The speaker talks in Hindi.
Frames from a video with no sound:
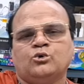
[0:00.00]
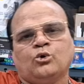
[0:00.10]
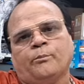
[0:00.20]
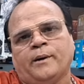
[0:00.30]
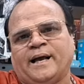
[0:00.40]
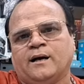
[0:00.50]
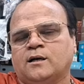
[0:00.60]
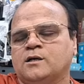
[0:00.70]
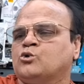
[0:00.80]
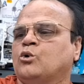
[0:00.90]
तो मैं
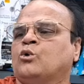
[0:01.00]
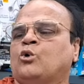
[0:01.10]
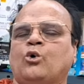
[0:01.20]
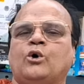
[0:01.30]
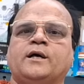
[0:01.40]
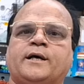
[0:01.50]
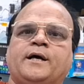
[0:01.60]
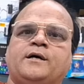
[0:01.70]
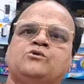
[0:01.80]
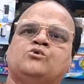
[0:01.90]
अगर इसको खोल के
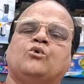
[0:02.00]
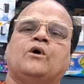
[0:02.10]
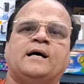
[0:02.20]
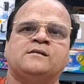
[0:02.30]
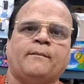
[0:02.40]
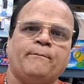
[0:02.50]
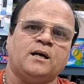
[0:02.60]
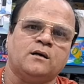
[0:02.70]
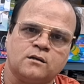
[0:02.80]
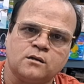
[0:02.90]
इसको
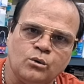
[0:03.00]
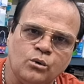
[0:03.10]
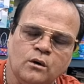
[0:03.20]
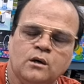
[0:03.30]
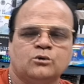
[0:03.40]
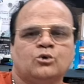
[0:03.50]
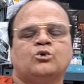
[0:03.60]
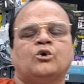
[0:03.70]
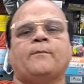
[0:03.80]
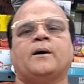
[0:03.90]
असेंबल करता हूं तो
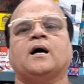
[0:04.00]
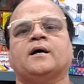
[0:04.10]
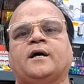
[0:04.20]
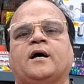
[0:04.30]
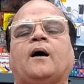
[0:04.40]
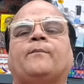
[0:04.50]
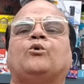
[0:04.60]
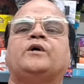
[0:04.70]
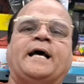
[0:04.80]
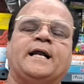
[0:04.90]
थोड़ा भगा के
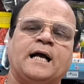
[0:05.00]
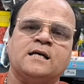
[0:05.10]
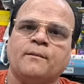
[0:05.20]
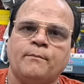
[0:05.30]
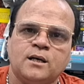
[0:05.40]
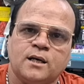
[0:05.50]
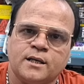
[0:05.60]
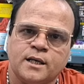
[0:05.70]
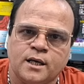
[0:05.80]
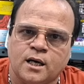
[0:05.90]
आपको डायरेक्ट असेंबल
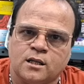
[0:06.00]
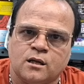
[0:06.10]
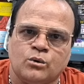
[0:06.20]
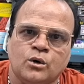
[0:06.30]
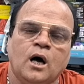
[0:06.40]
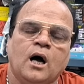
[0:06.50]
करके दिखाता हूं